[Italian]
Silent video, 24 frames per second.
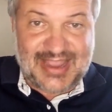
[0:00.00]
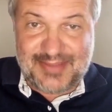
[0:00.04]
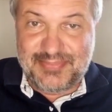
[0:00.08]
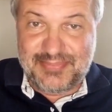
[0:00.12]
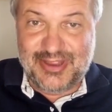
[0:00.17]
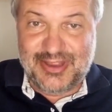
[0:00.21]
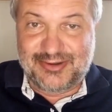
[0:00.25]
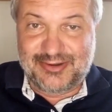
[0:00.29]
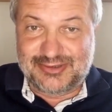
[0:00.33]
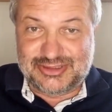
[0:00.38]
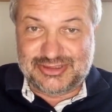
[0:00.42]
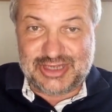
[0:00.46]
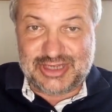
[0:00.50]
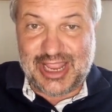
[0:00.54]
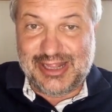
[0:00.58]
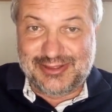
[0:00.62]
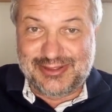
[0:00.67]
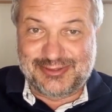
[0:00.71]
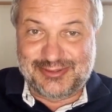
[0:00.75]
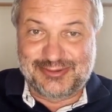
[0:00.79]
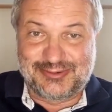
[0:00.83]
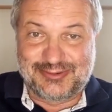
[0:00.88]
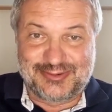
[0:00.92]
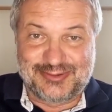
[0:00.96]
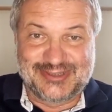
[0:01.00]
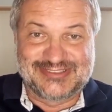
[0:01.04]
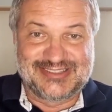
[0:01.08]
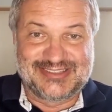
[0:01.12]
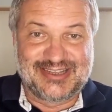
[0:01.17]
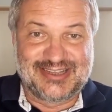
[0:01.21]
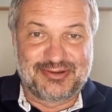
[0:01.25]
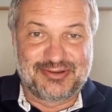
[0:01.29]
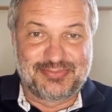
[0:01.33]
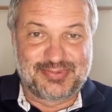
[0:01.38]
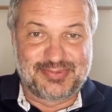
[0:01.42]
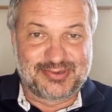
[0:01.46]
abbiano scelto
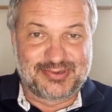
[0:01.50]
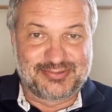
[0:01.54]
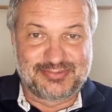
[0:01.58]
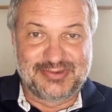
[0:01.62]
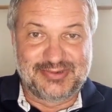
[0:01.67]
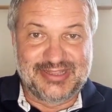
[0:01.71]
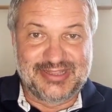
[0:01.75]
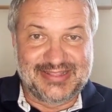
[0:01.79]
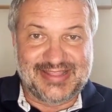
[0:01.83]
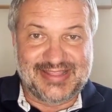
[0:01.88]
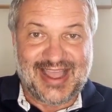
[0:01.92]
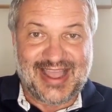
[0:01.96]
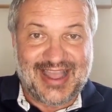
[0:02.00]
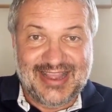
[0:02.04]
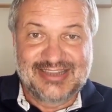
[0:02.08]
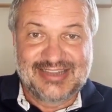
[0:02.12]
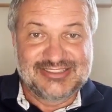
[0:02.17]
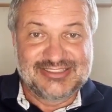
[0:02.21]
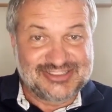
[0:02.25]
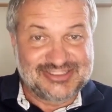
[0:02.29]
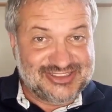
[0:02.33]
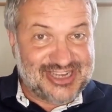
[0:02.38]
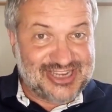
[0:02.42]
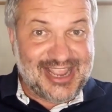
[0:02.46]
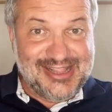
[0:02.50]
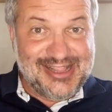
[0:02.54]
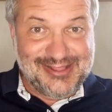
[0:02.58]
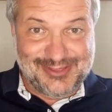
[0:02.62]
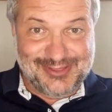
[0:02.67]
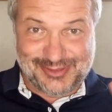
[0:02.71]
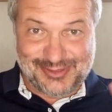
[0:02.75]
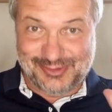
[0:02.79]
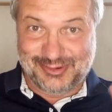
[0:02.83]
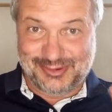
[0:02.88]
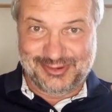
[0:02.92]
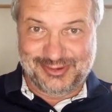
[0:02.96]
questa opportunità,
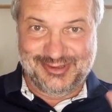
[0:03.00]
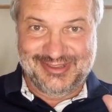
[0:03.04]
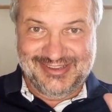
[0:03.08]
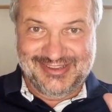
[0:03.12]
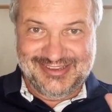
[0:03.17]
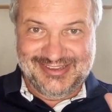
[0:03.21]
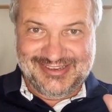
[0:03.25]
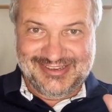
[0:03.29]
scelto,